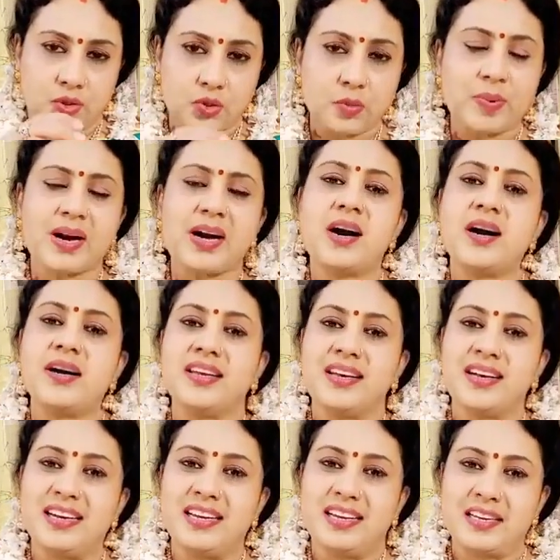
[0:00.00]
சுப
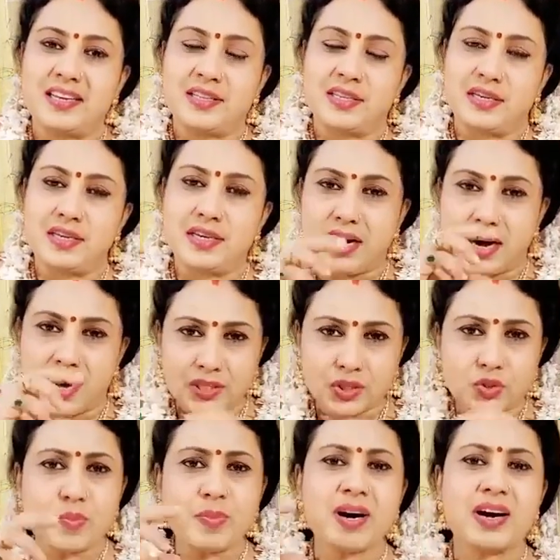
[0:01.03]
காரியங்களிலிருந்து
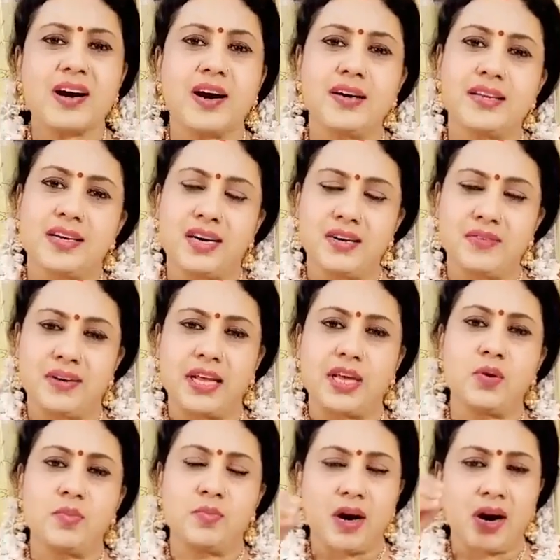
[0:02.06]
அசுப காரியங்கள்
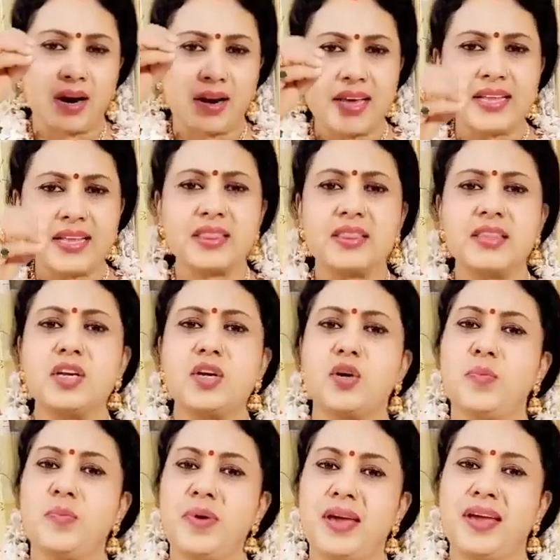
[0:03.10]
வரைக்கும்
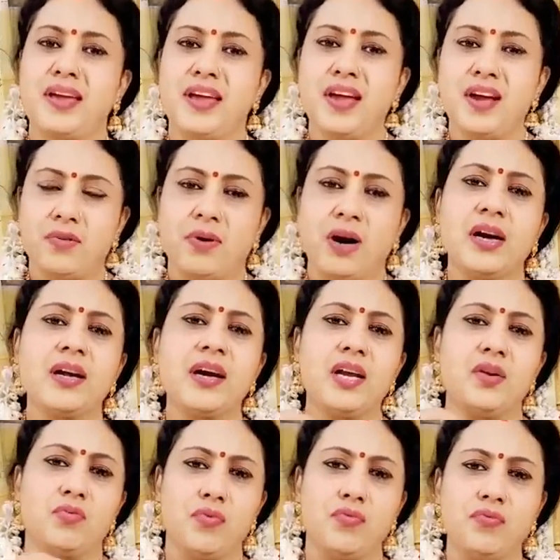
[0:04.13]
அனைத்திற்குமே
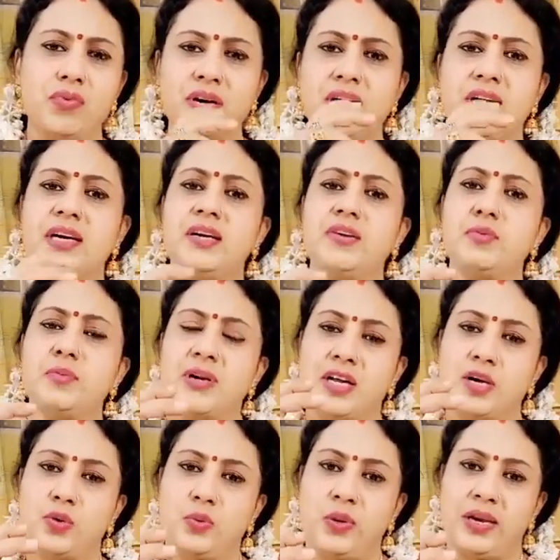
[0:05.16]
வாழ்க்கையில் ஒவ்வொரு நிகழ்வும்
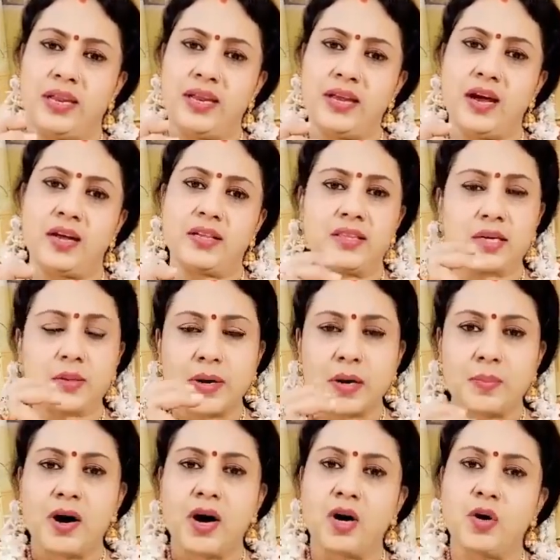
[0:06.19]
நடக்கும் இல்லையா
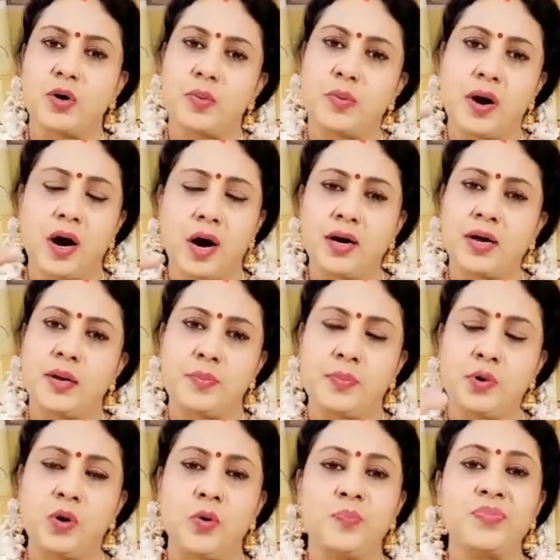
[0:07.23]
திருமணம் ஆகிற
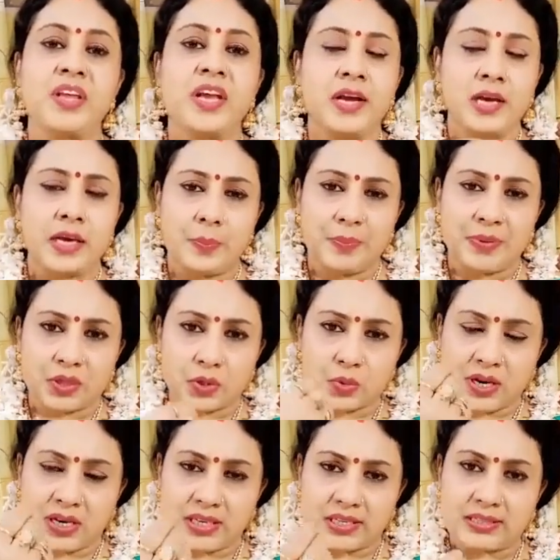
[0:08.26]
ஆகிறப்போ இல்லை
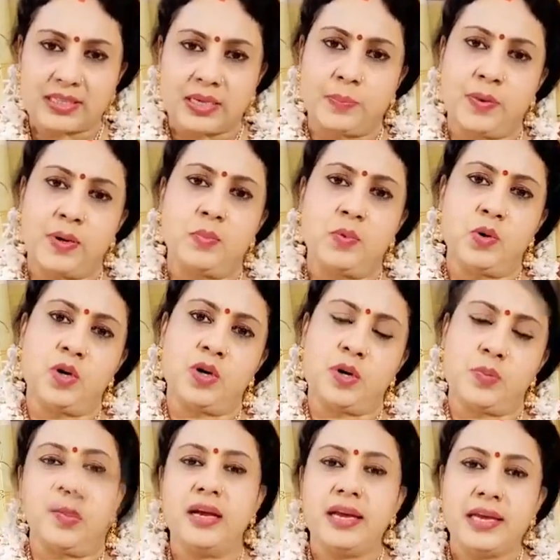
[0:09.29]
பித்ருக்களுக்கு தர்ப்பணம்
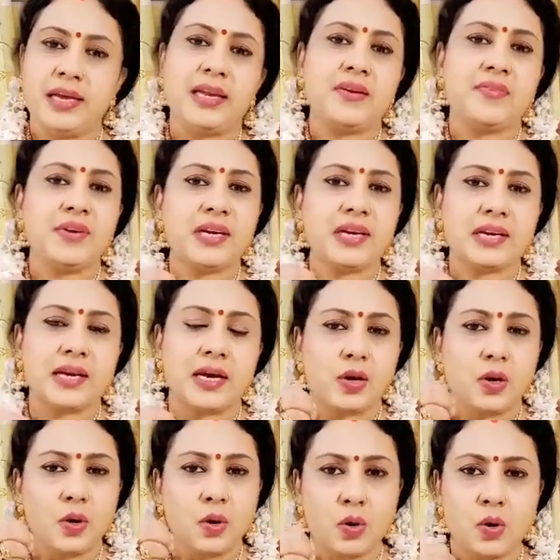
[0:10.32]
கொடுக்குறப்போ இல்லை வீட்டில்
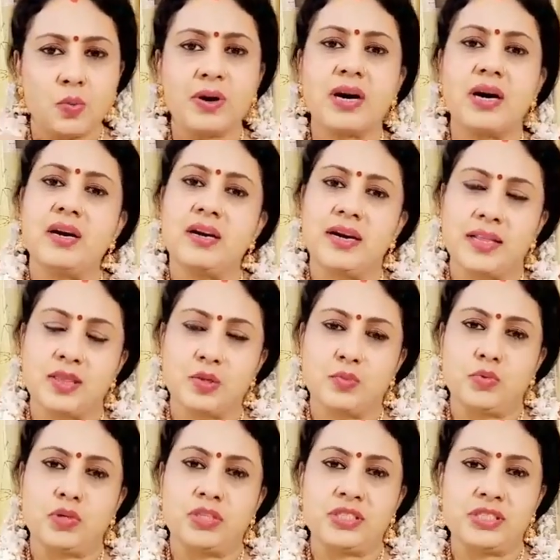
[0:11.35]
ஹோமங்கள்
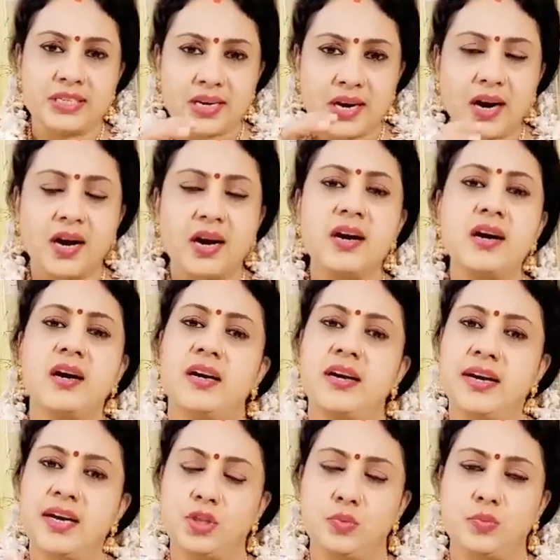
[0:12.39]
நடத்தும் பொழுது யாகங்கள்
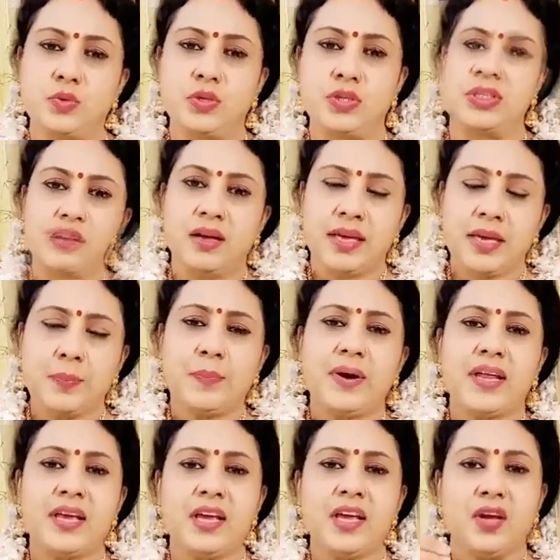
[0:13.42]
நடத்தும் பொழுது
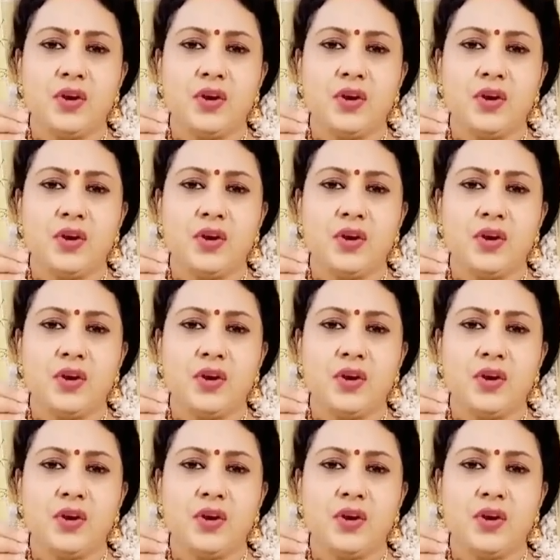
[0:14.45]
இப்படி